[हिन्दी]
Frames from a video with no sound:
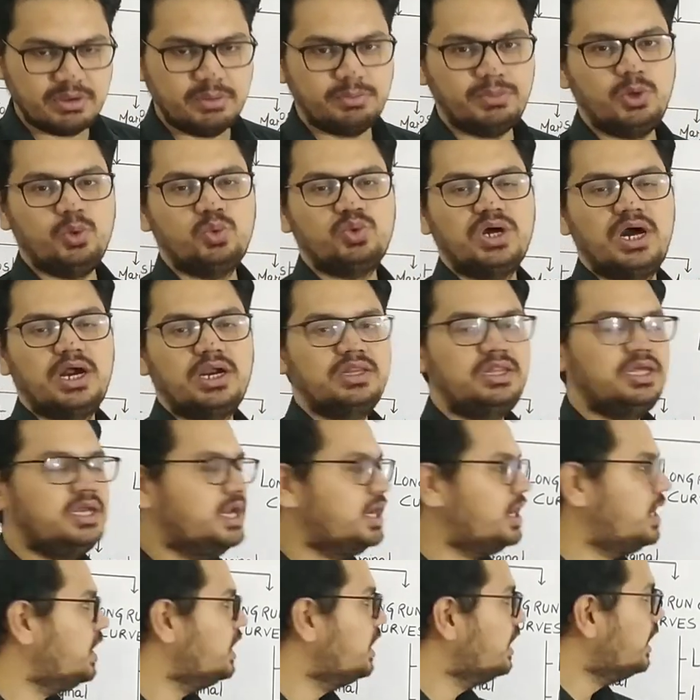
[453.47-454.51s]
हमने उतार दिए
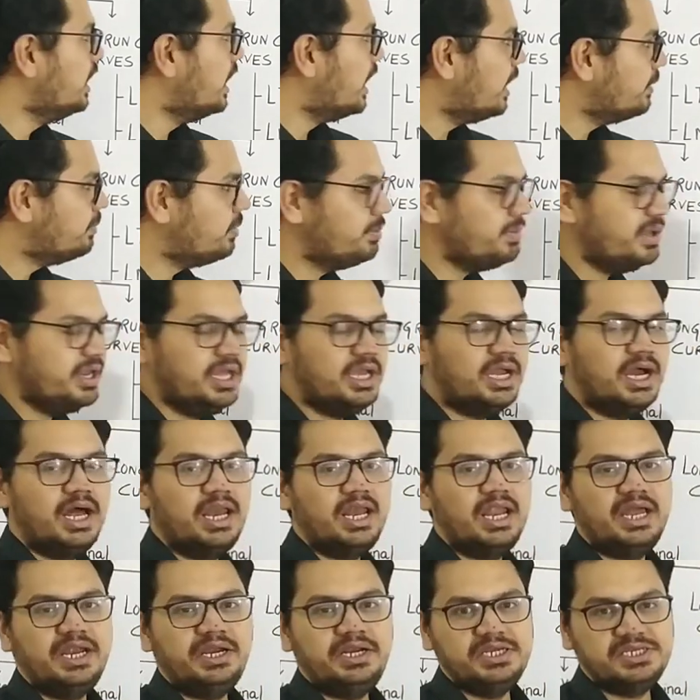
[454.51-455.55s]
हैं अब हमें
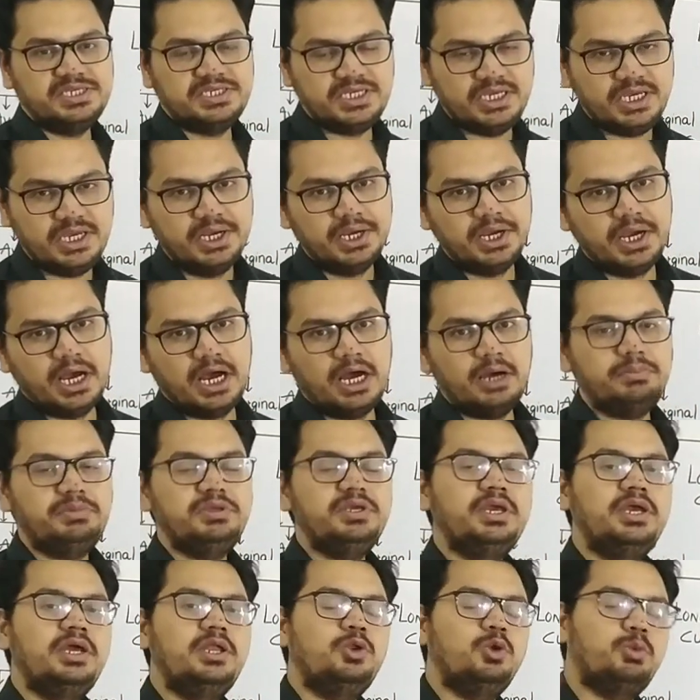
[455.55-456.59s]
निकालना है सी अब
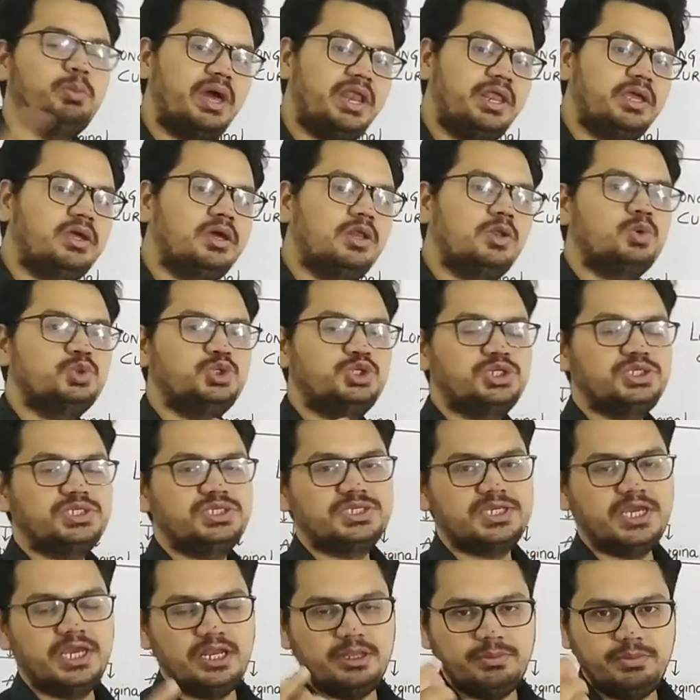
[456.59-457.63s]
ये न्यूमेरिकल
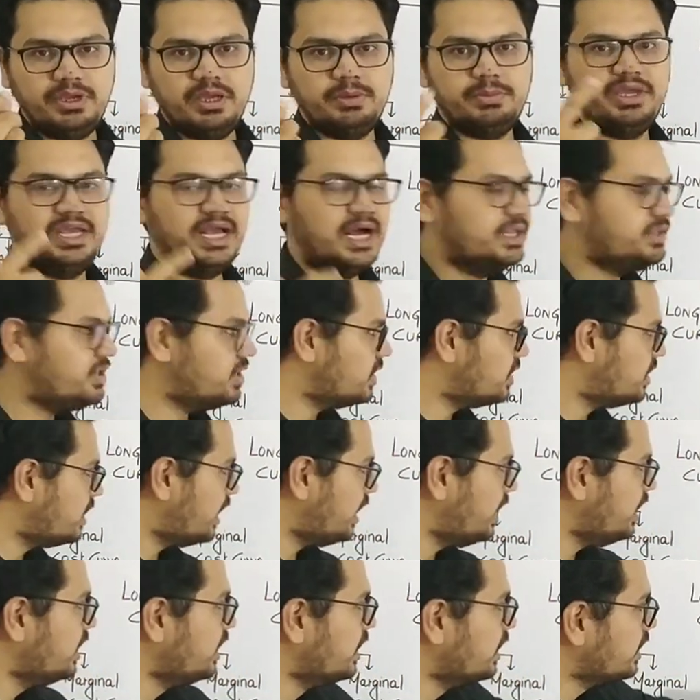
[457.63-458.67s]
क्वेश्चंस के लिए भी हमें याद रखना
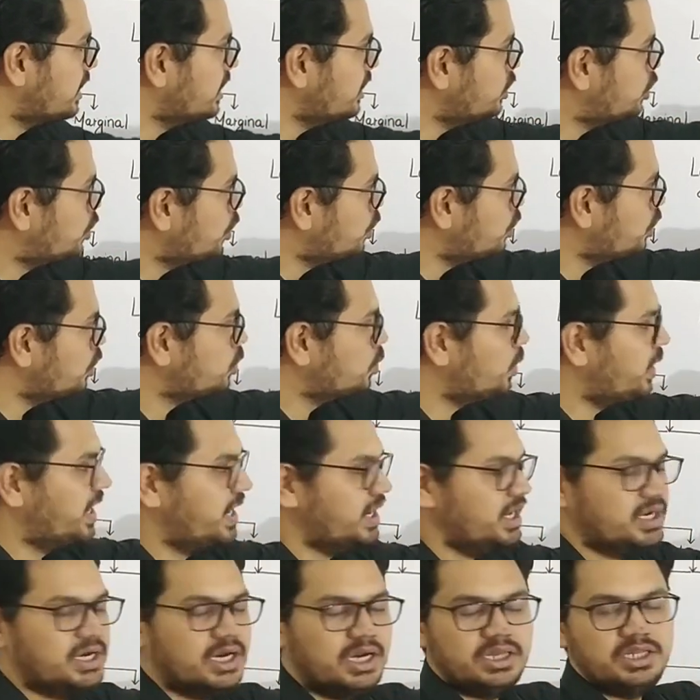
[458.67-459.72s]
है कि दोनों को
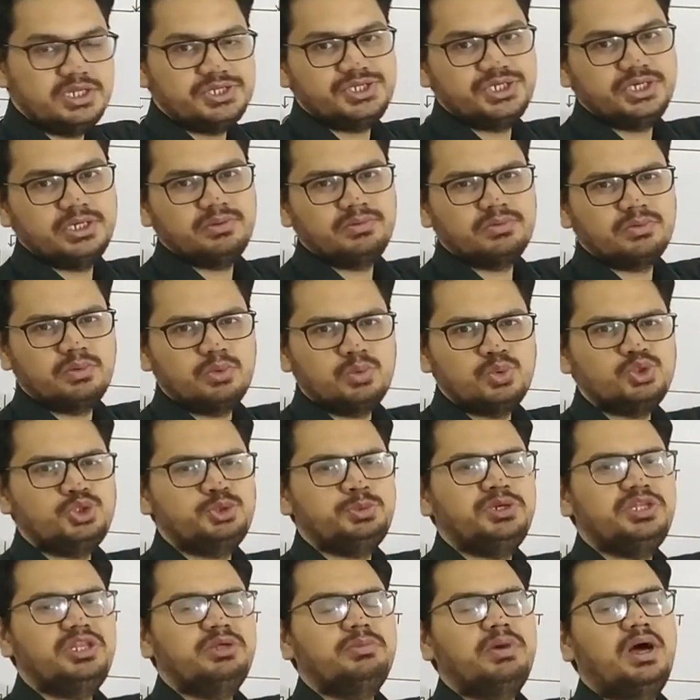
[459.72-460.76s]
ऐड कर दीजिए कुछ
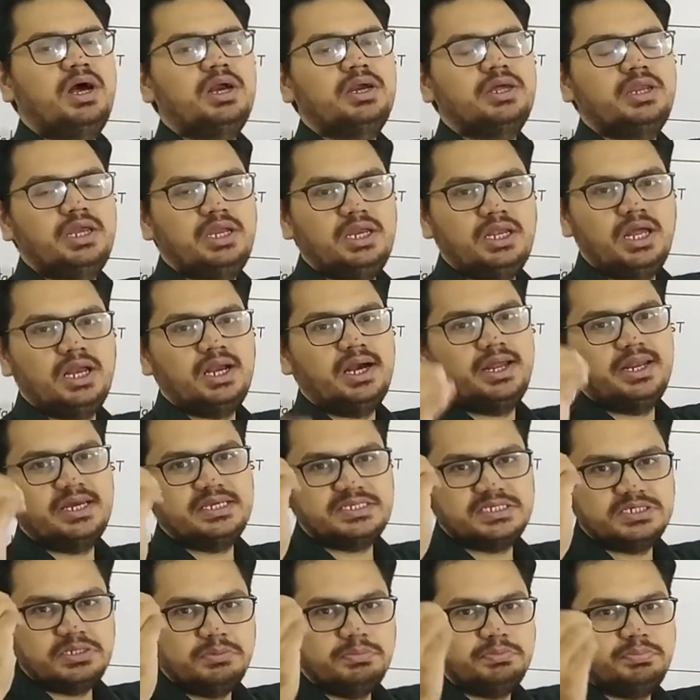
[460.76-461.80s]
भी दिमाग नहीं लगाना है
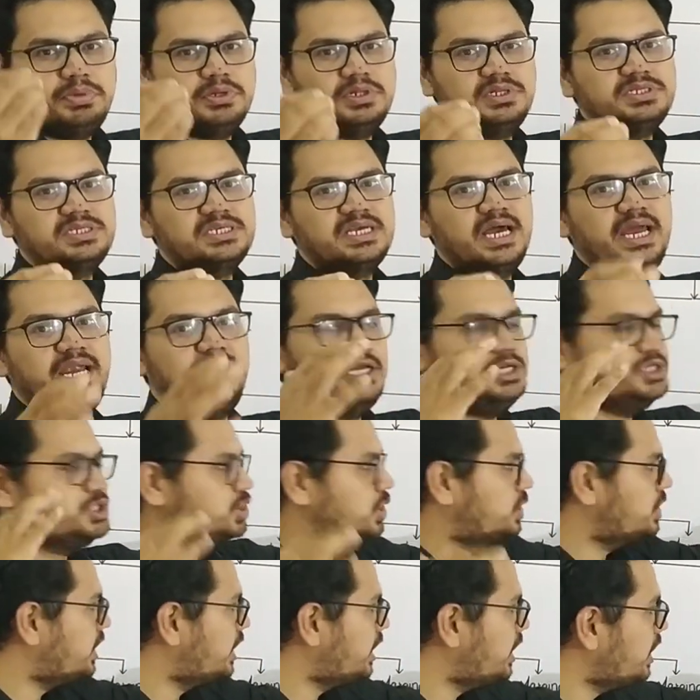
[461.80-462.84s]
सिंपल सा
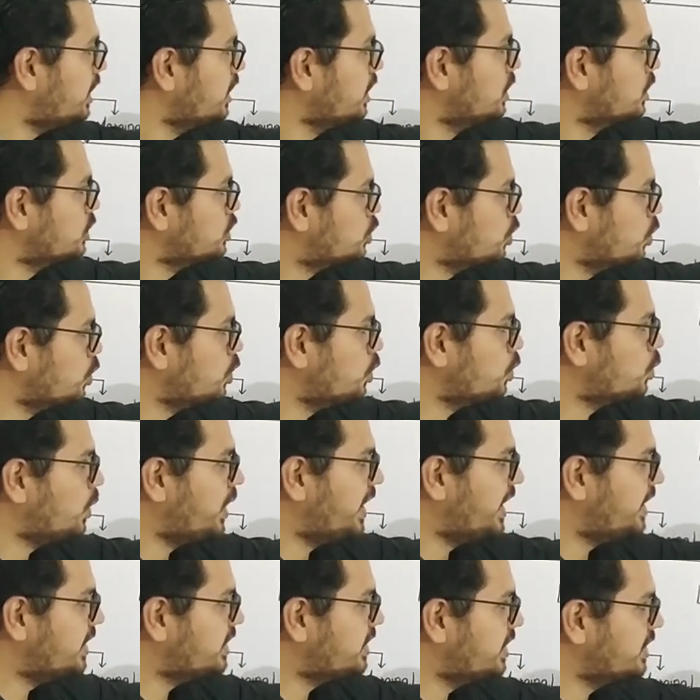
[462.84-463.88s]
एडिशन है दोनों को
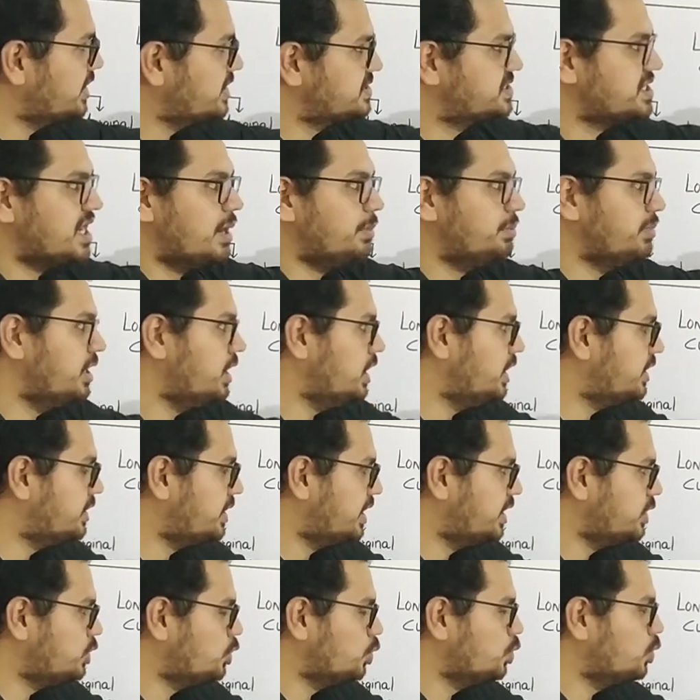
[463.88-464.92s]
ऐड करके सामने
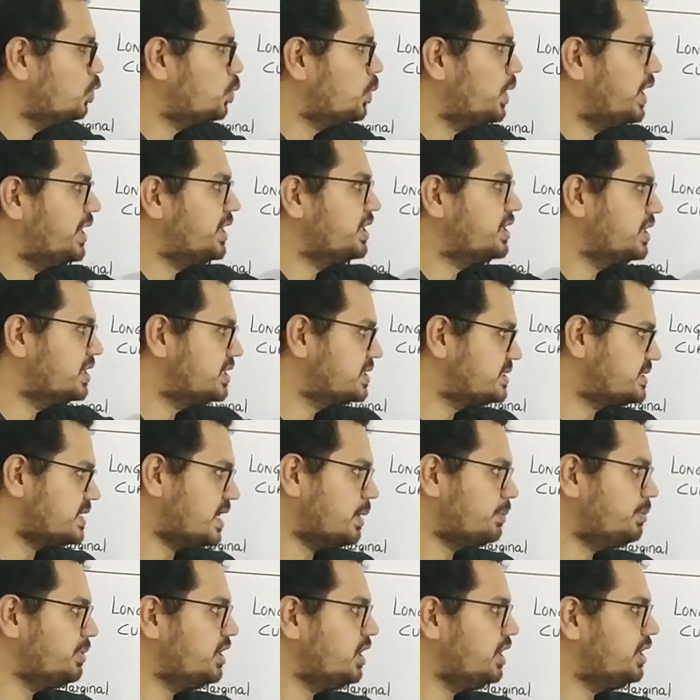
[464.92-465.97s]
लिखना है दोनों को ऐड करके
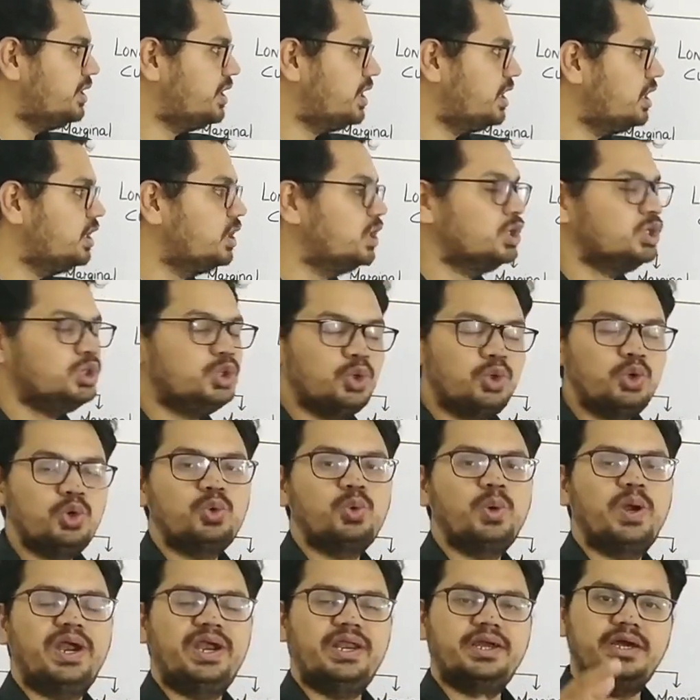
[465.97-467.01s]
सामने लिखना है दोनों
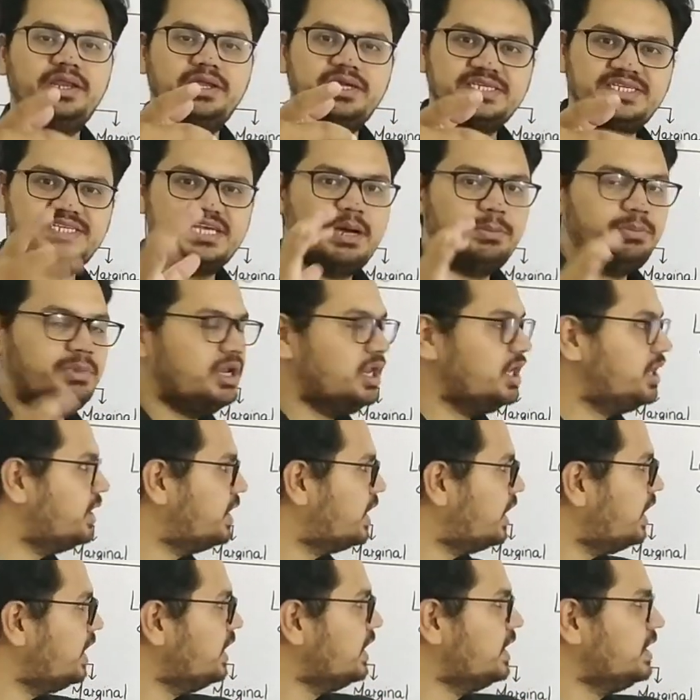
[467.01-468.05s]
को ऐड करके सामने
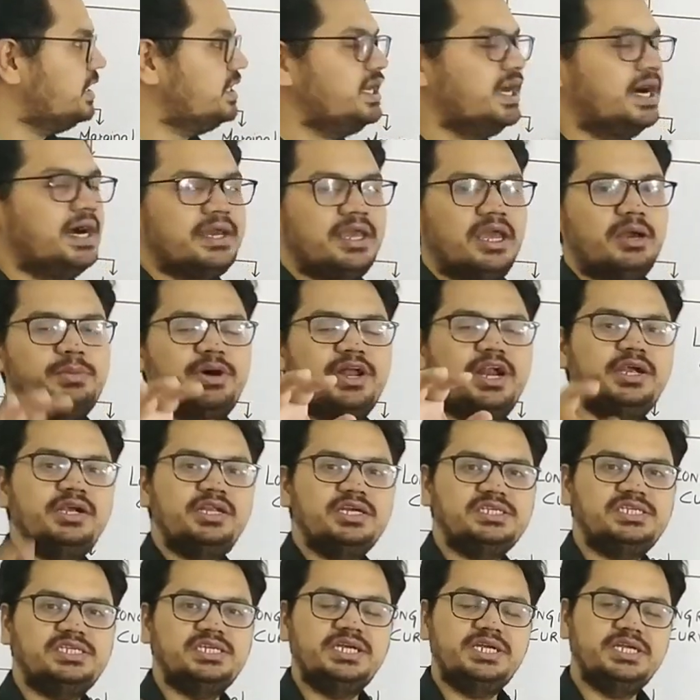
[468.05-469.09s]
लिखना है ये आ गया हमारा
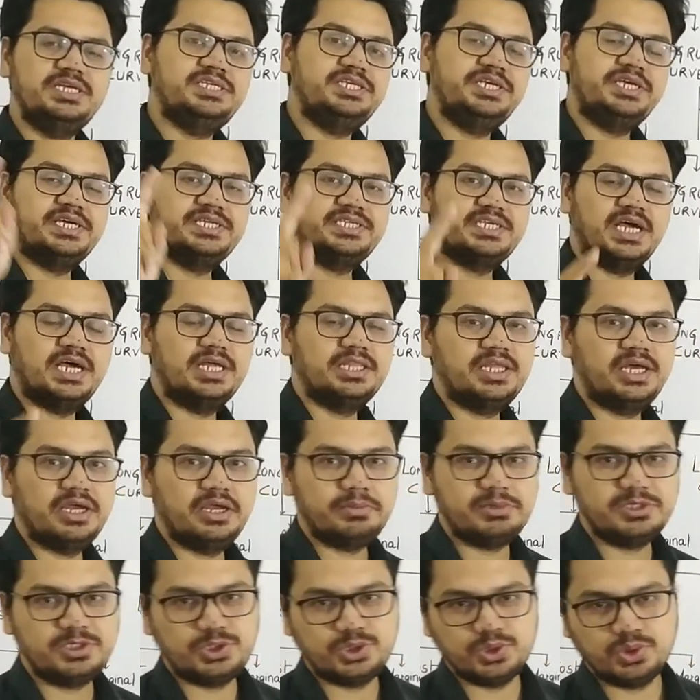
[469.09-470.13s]
टीसी टीसी कैसे आता
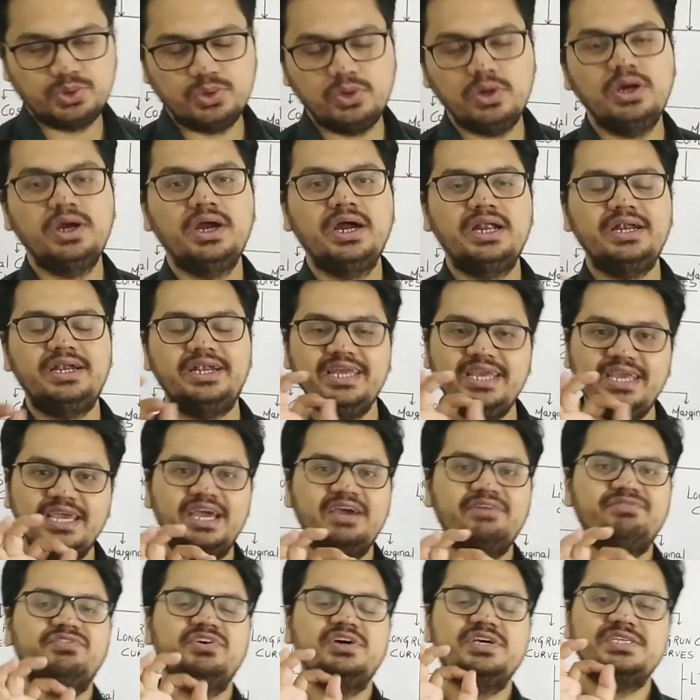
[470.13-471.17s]
है बच्चों टी
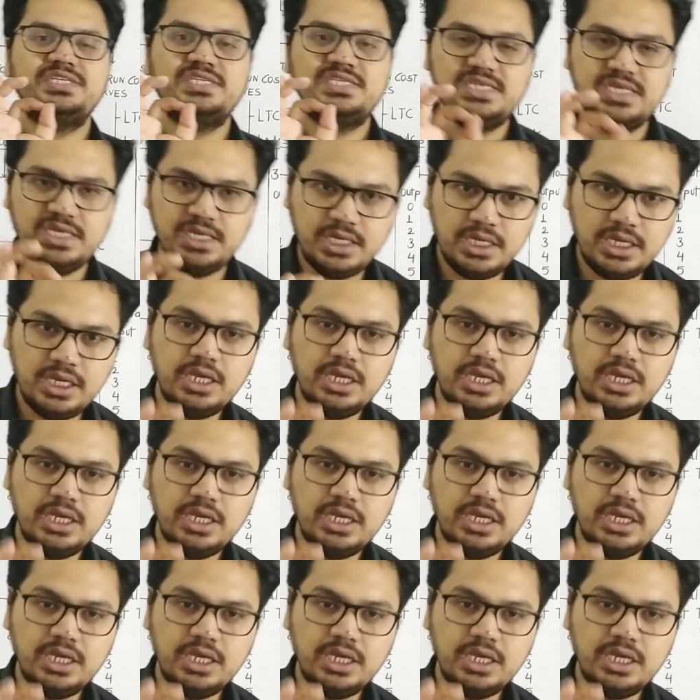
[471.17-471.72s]
एफ सी